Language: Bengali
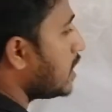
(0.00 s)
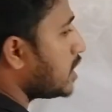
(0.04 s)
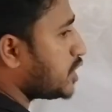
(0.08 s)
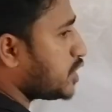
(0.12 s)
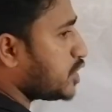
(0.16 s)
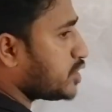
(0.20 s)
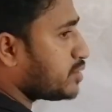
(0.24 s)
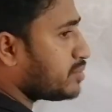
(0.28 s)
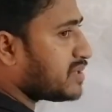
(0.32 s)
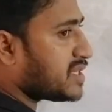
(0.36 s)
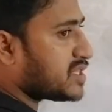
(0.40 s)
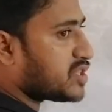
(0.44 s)

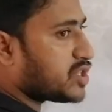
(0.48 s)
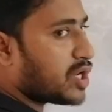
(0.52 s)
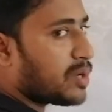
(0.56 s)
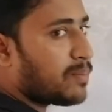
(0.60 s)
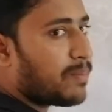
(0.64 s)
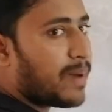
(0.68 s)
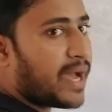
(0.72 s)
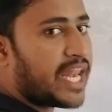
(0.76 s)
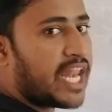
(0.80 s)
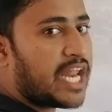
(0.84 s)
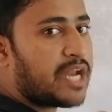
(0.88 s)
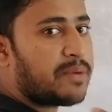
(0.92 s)
শুধুমাত্র
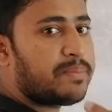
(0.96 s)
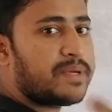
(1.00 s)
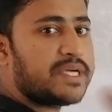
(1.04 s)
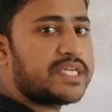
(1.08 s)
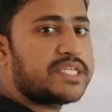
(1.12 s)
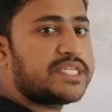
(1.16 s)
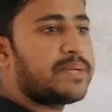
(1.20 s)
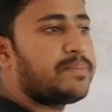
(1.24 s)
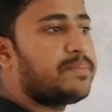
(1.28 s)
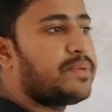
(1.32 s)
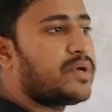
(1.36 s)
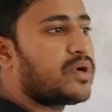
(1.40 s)
বাইনের
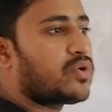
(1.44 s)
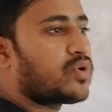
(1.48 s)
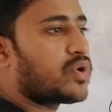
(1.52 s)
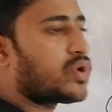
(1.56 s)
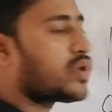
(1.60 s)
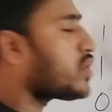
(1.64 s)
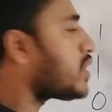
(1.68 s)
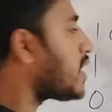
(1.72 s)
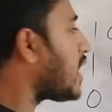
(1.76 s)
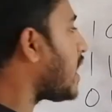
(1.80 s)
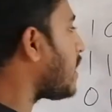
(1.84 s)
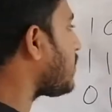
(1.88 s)
বেসটা বিয়োগ
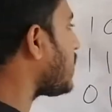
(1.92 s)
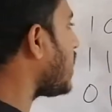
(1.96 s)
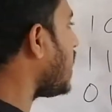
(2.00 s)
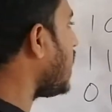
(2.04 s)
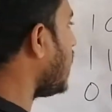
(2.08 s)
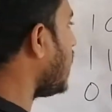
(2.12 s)
করে করে আমরা